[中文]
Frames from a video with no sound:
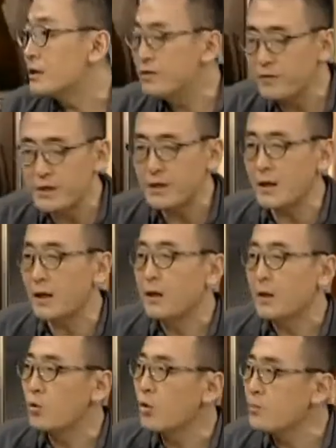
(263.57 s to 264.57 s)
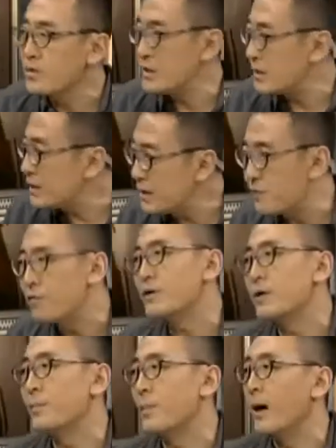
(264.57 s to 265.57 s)
因为呢，罗姆尼那
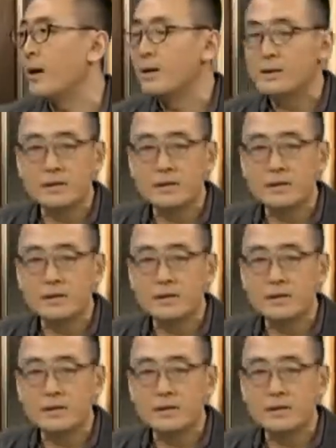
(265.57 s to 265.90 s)
夫人吧，